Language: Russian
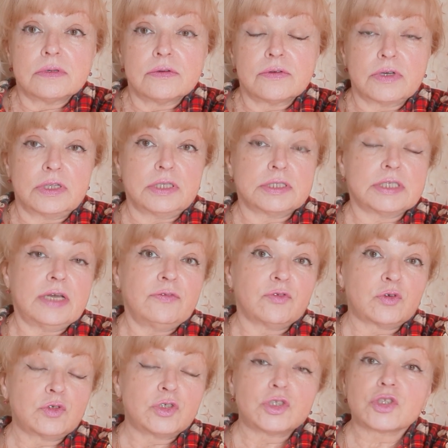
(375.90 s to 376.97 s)
глаза
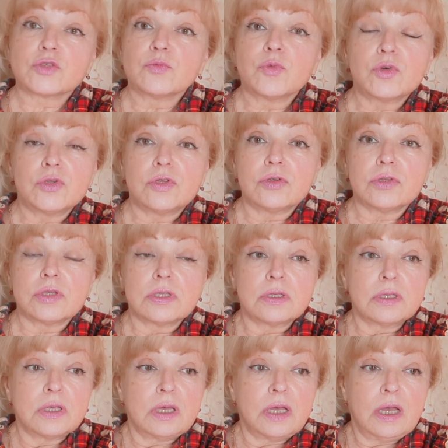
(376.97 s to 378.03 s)
вроде смотрят,
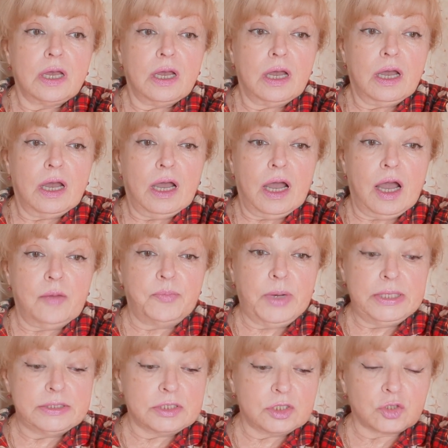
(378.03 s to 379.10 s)
а
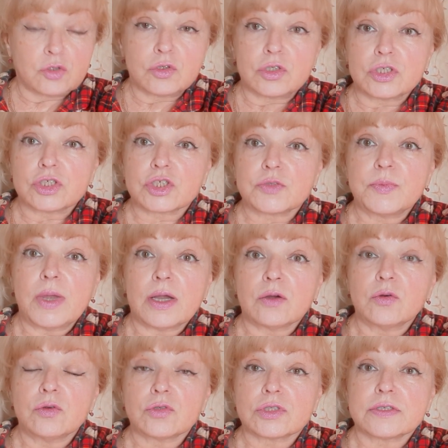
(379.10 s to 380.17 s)
пальцы что-то
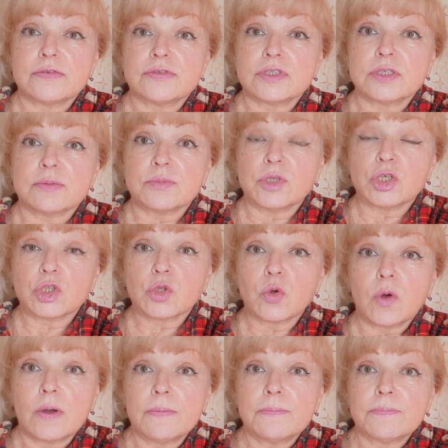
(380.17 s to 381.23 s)
шмякают совсем не
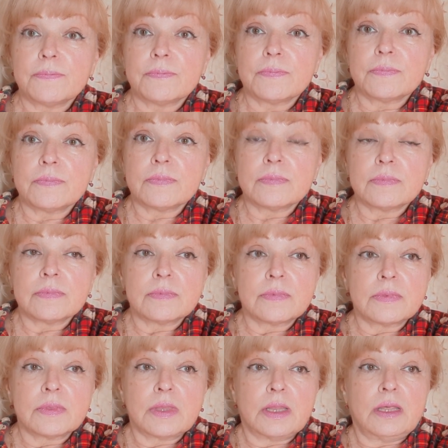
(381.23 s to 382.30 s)
то.
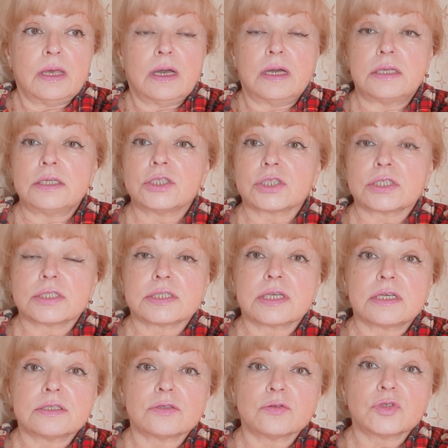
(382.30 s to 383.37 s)
Аришка
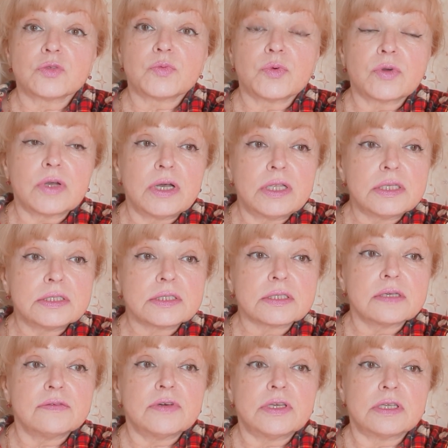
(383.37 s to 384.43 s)
сразу испугалась,
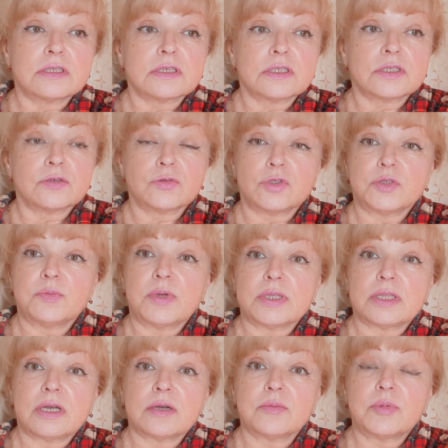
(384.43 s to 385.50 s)
говорит, это у тебя
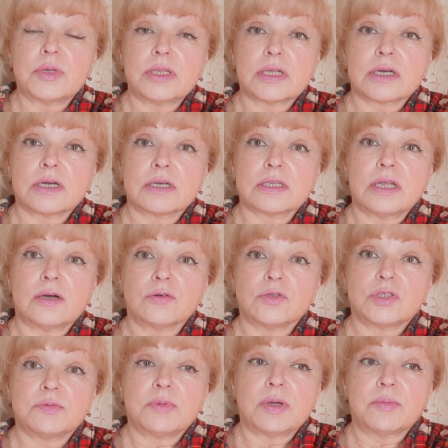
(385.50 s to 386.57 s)
так было, когда у
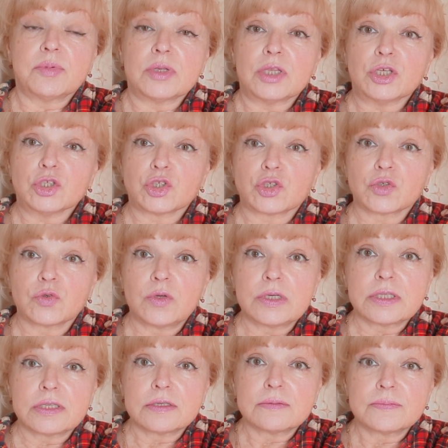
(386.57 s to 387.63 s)
тебя был
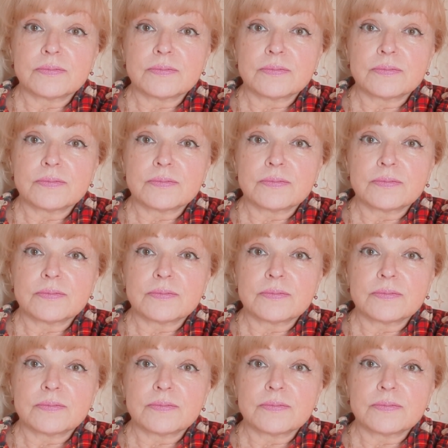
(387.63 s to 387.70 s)
инсульт.